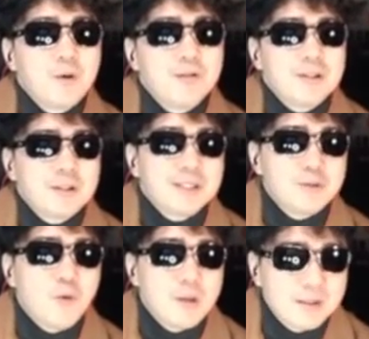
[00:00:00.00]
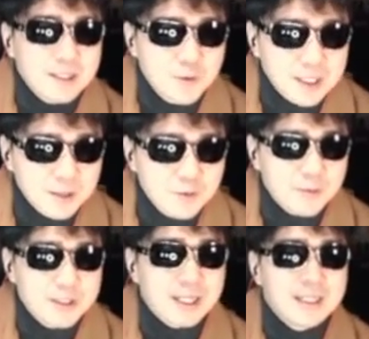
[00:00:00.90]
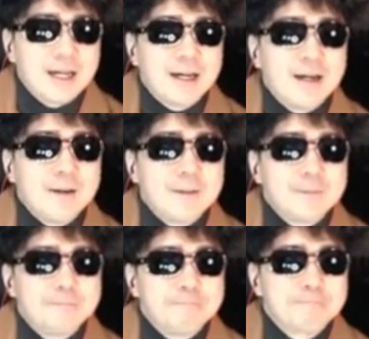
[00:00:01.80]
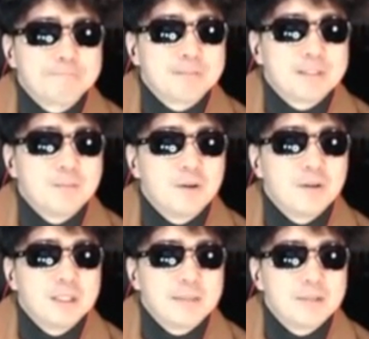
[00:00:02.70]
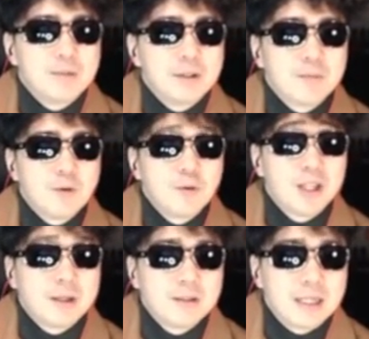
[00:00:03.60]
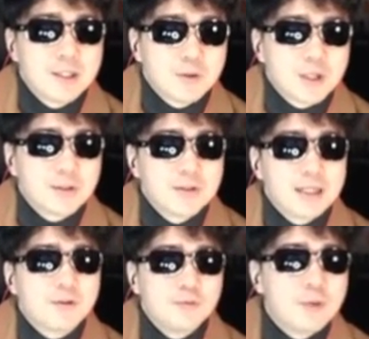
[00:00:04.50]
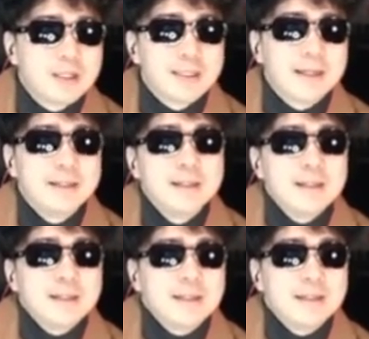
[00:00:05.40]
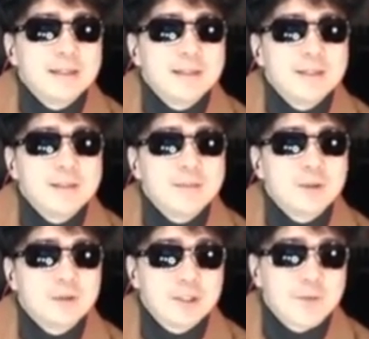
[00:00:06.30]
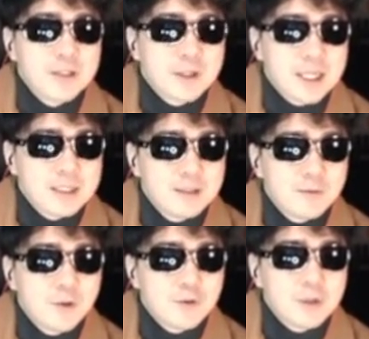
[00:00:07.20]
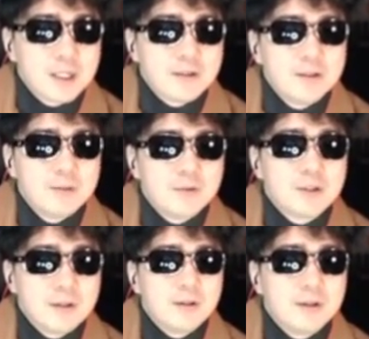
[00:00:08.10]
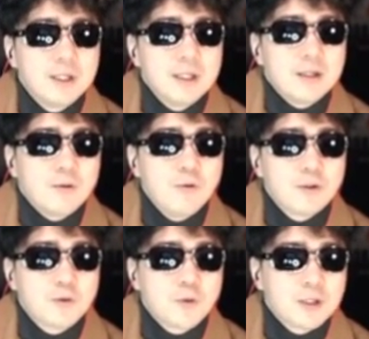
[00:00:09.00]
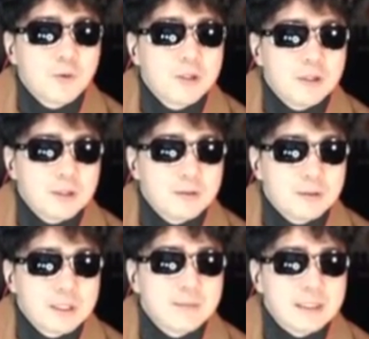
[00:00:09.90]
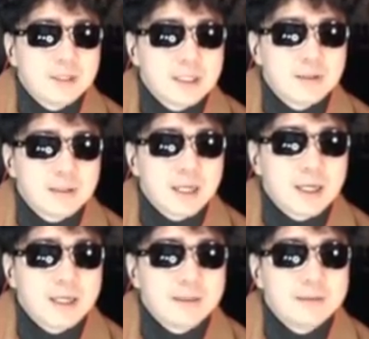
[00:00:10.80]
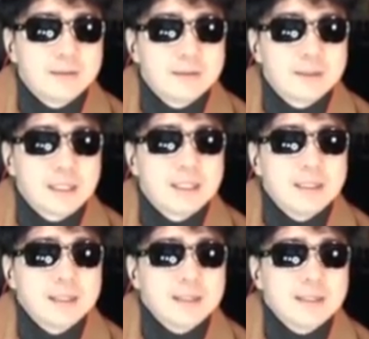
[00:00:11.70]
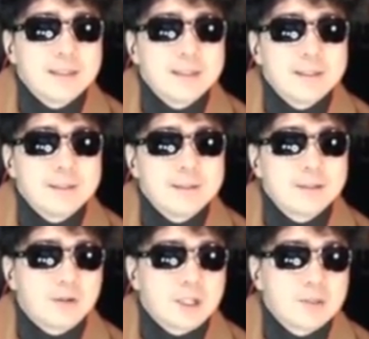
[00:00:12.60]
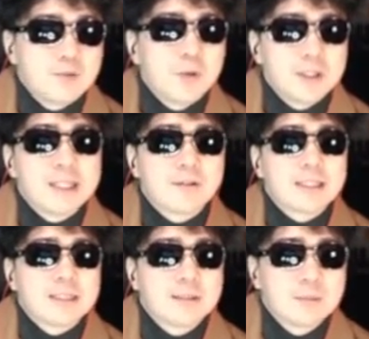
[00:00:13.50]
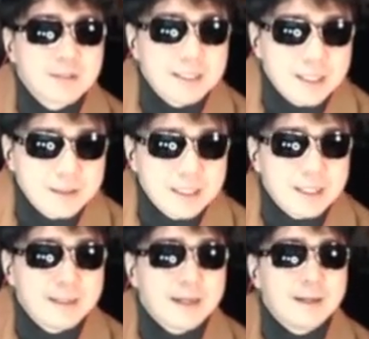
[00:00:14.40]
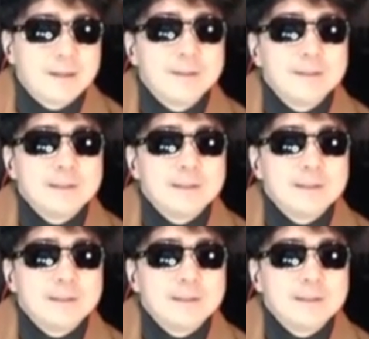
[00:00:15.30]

표현 과정에서 다소 오해받을 만한 소지가 있었던 유감으로 생각한다. 그래서 이 남진과 이렇게 꽃다발을 나한테 줬다면 어쩐다 이거 꼬마 했는데, 어쨌든 페이스북에 사진 글을 올려도 좋냐 해서 의견을 물려서 올려도 좋다는 동의를 했다는 말씀을 내가 들었다. 근데 여러 가지 불편이 생길 것 같아서 그 점에 대해서 안타깝게 생각한다.